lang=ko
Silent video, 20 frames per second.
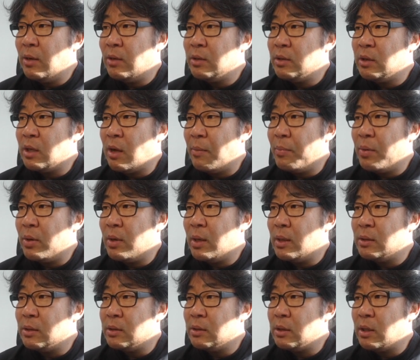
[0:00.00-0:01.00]
스타퍼를
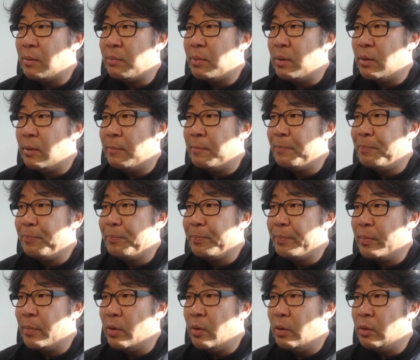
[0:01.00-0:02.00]
하죠. 스타퍼.
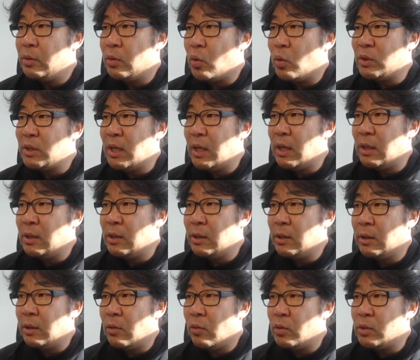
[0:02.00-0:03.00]
꼬챙이 같은 걸
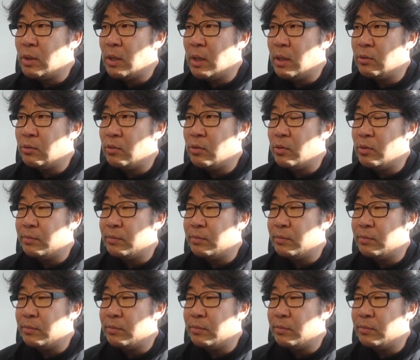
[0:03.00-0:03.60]
이렇게 꽂아가지고